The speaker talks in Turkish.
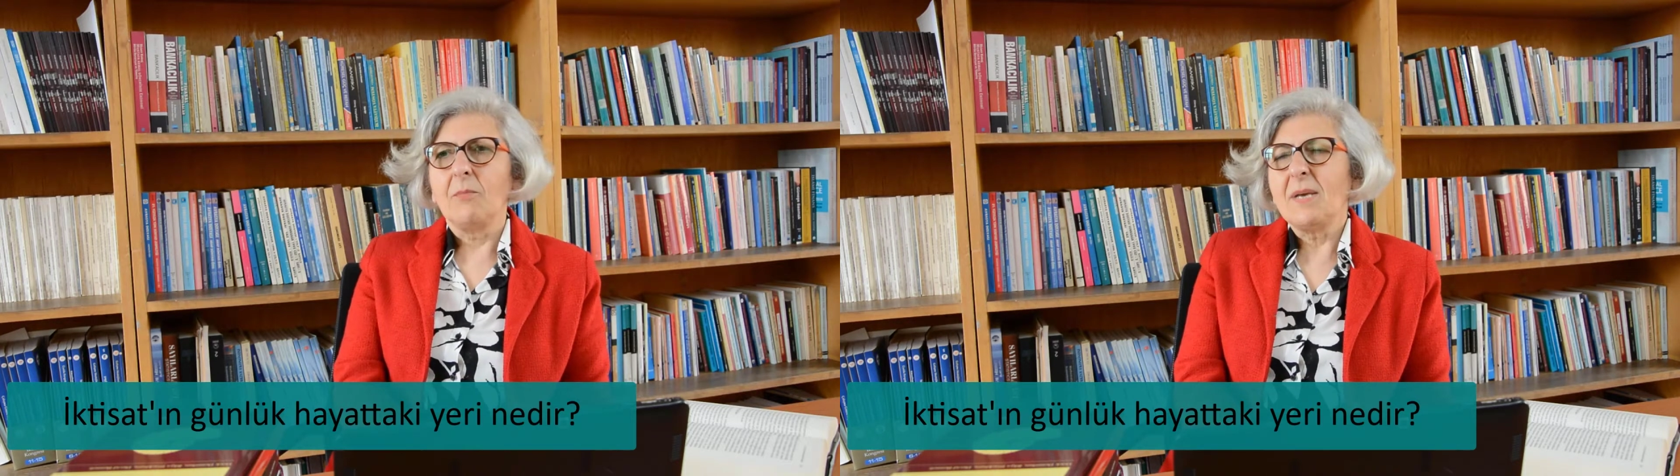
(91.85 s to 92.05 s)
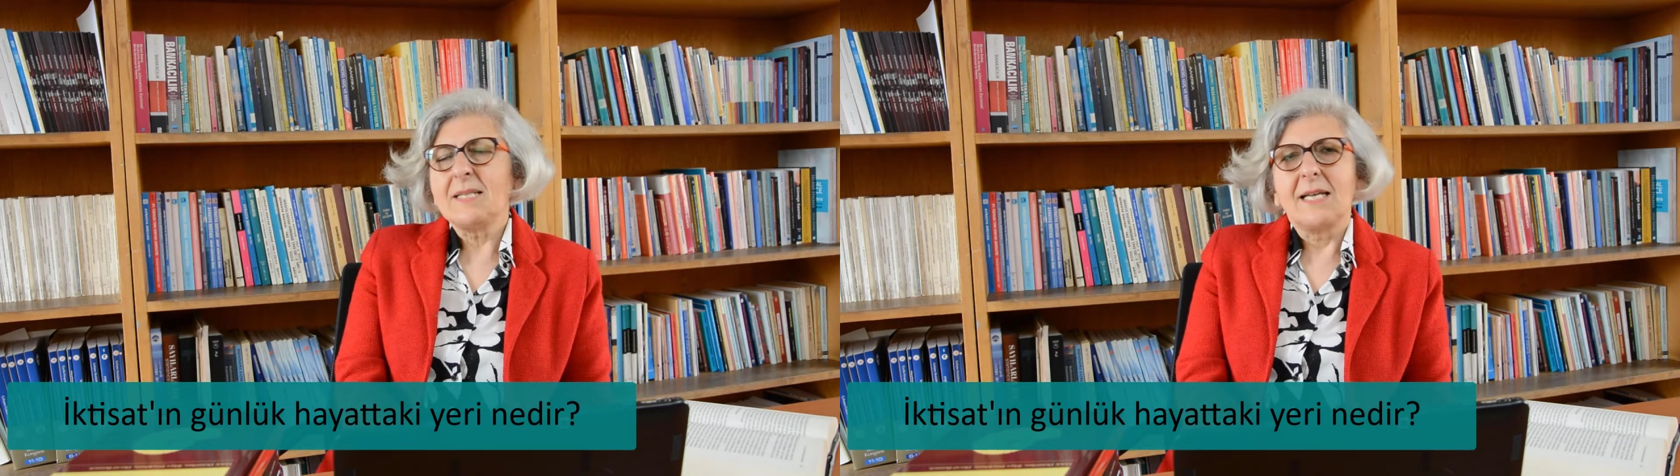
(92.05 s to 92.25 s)

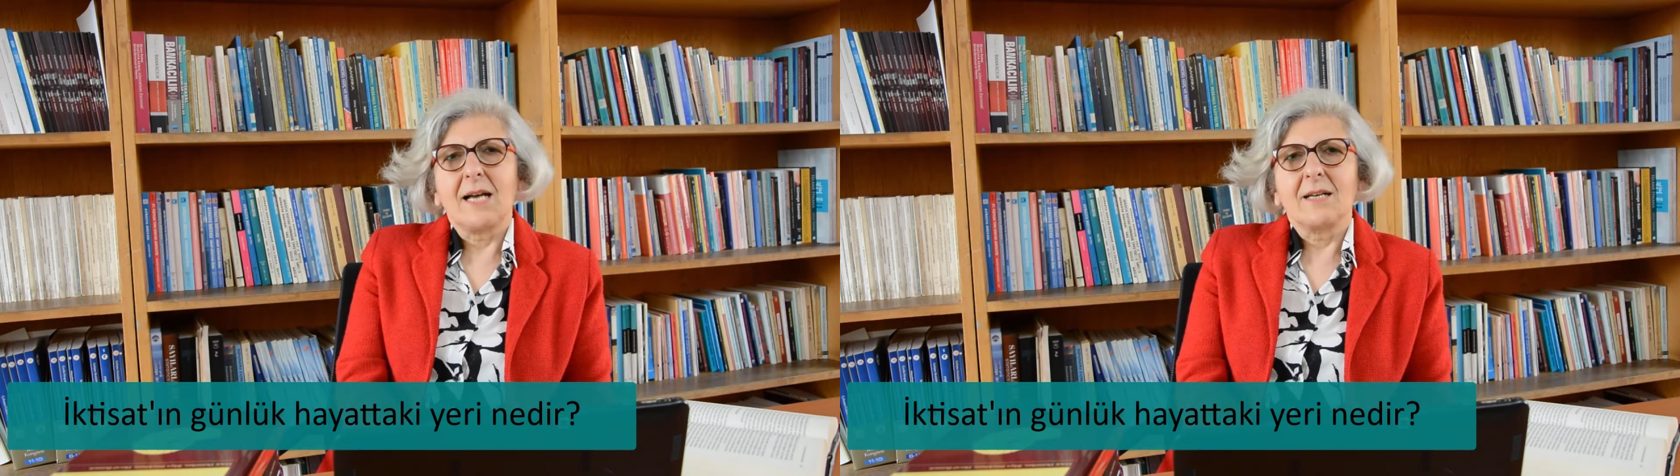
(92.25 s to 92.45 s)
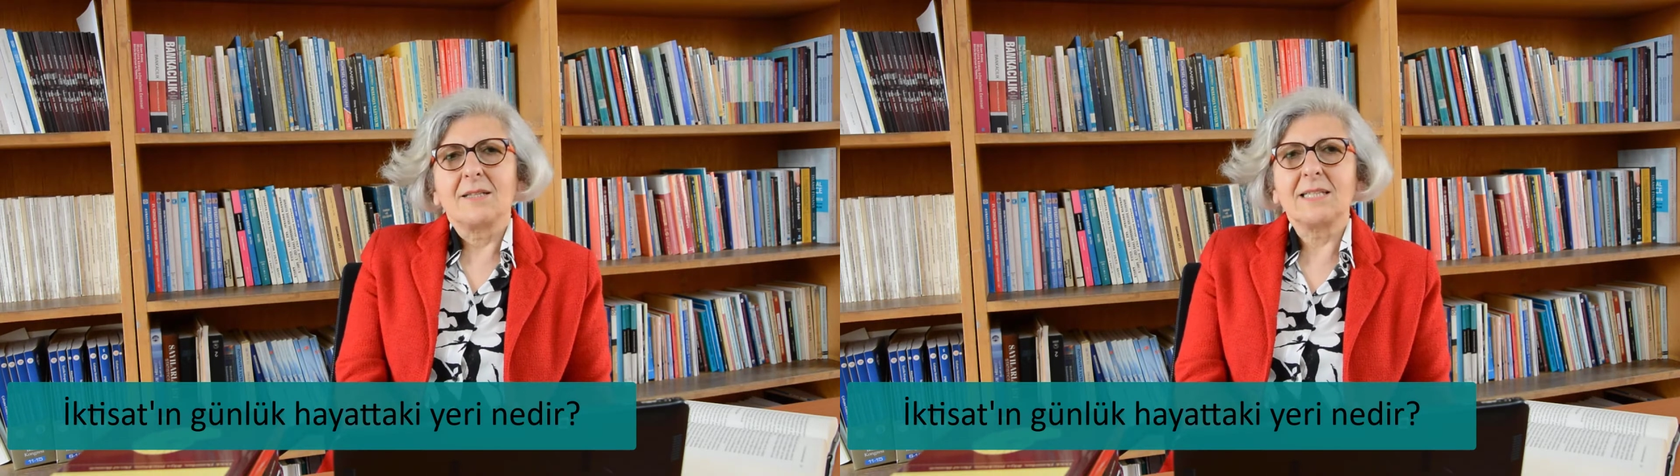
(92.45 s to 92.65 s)

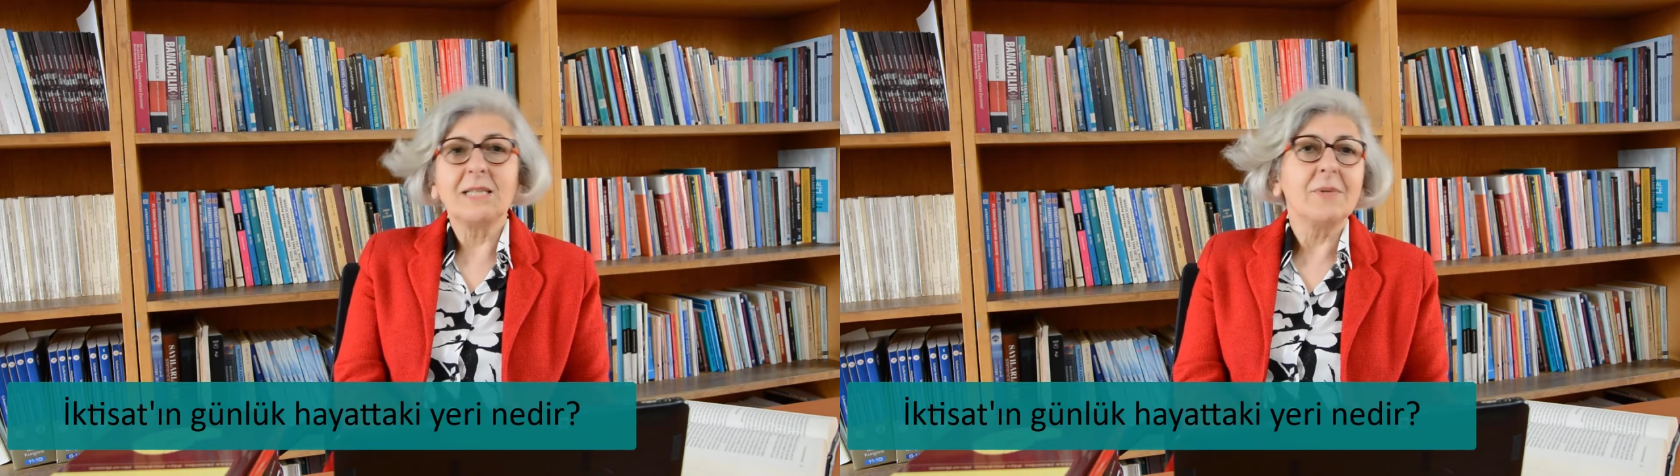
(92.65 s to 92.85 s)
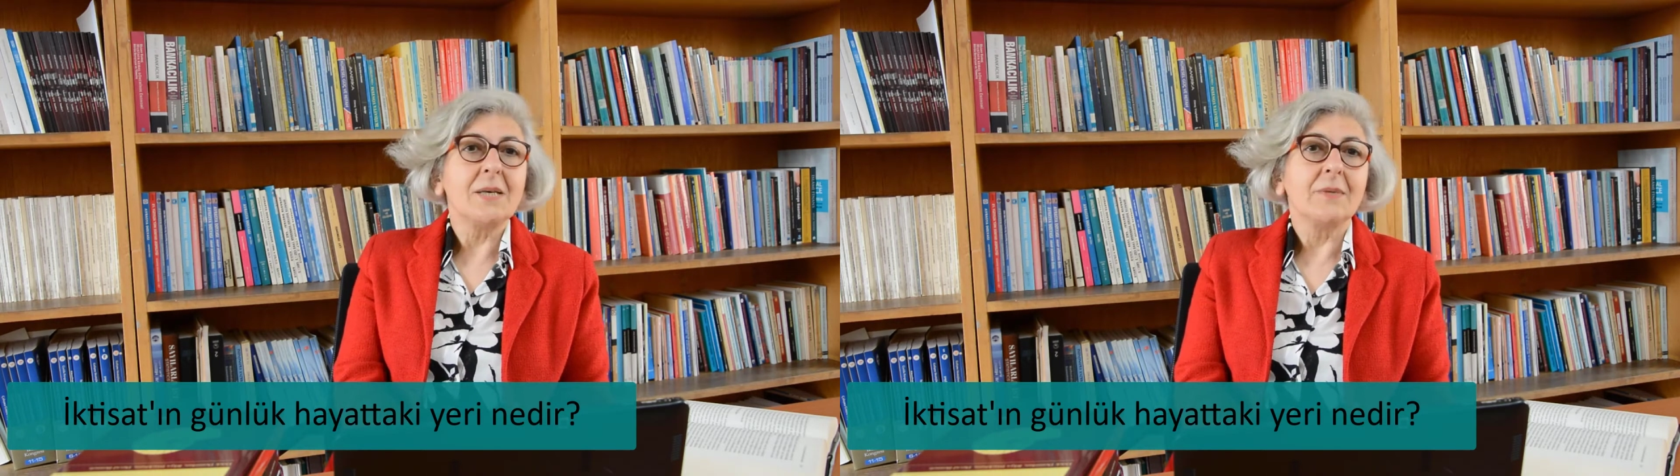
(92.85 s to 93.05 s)
Mesela
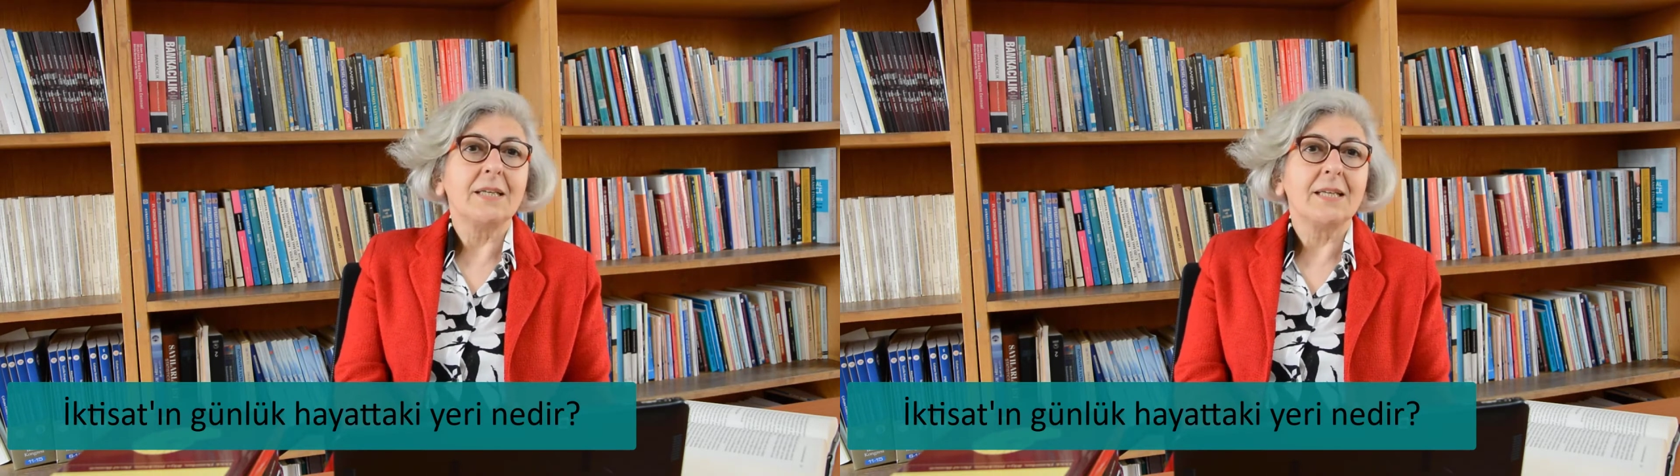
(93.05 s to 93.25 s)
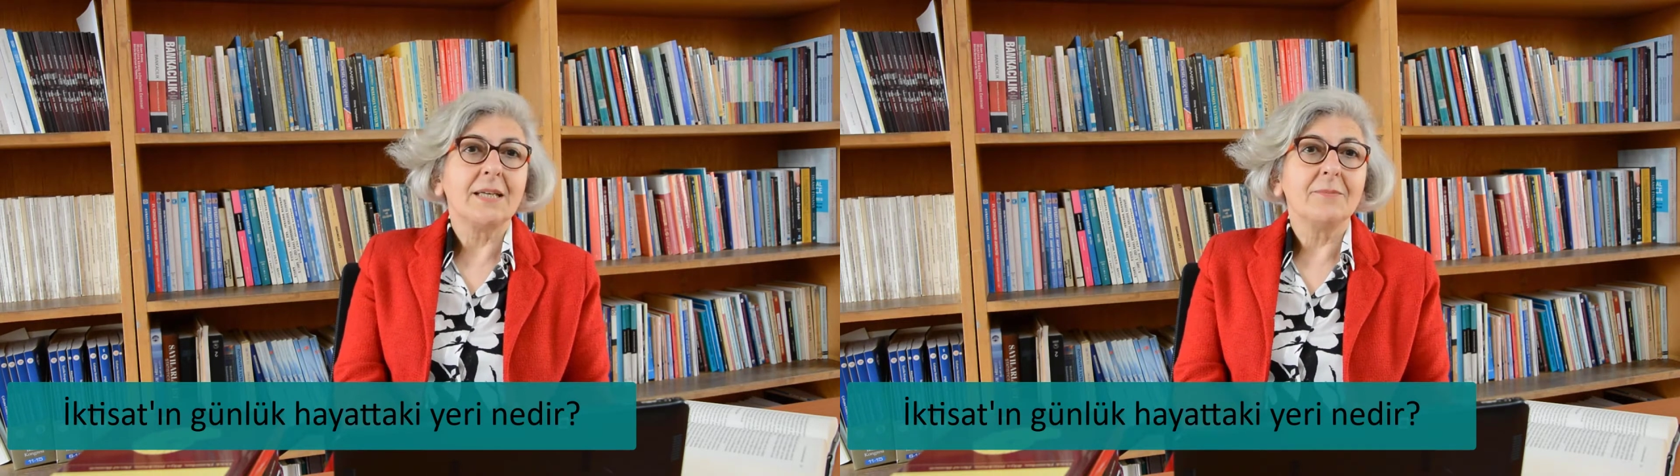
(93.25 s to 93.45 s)
sinemaya mı
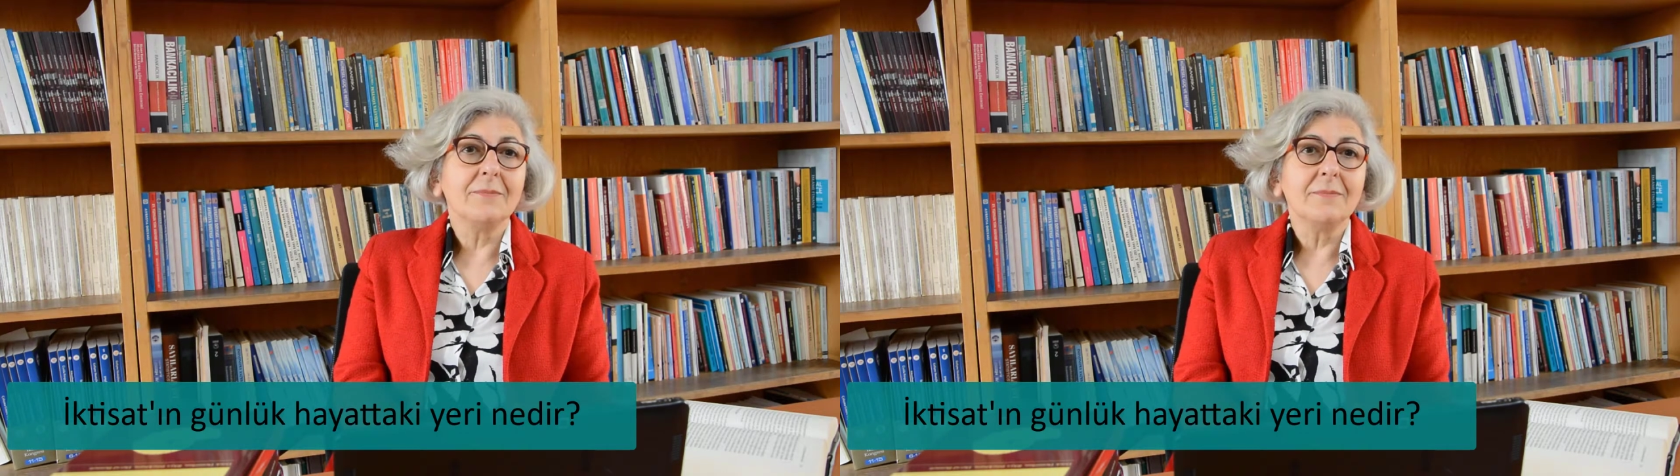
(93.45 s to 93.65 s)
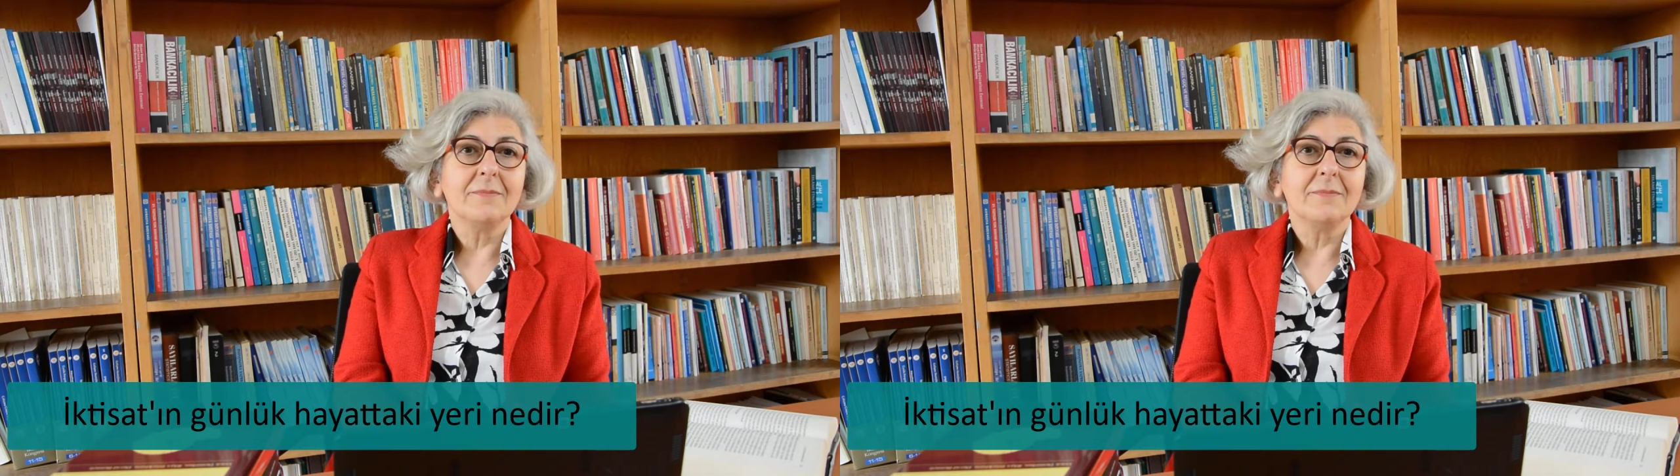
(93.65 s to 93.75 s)
gideyim,